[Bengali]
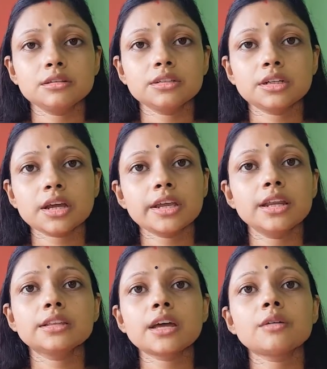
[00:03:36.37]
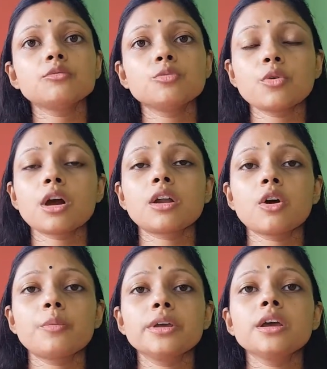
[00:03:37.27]
যেটা খেলে তার উপকার
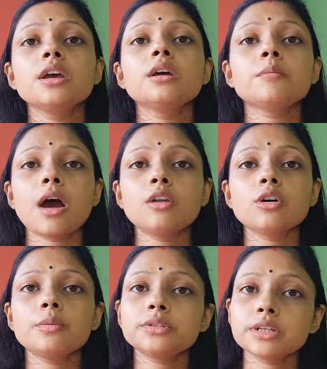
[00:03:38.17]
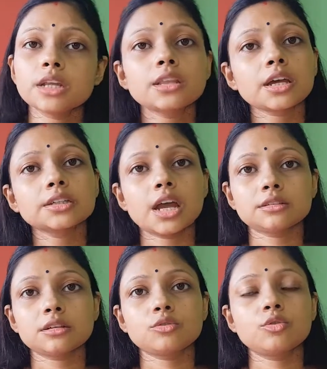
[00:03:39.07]
হবে ভালো হবে সেটাই তাকে
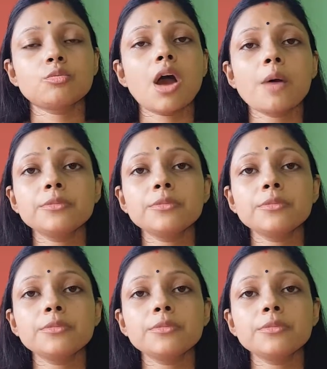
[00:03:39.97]
শাসন করবো